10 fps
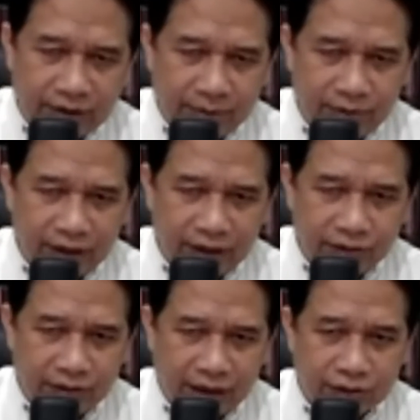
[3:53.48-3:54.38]
mungkin
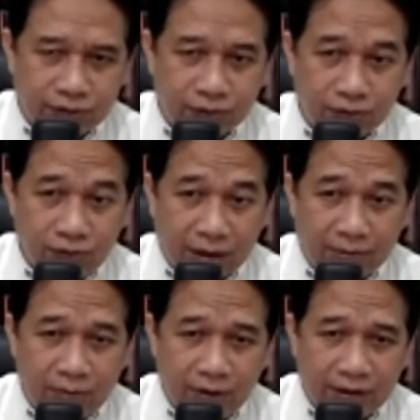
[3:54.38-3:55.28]
juga kesukuan
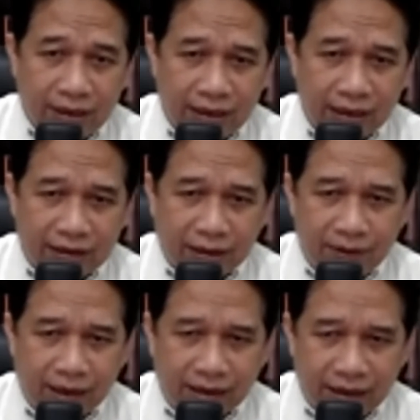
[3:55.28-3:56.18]
maupun dari latar
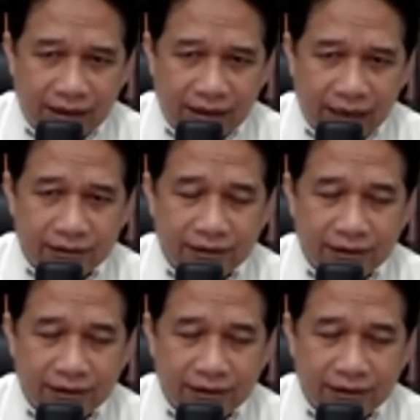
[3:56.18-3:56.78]
belakang yang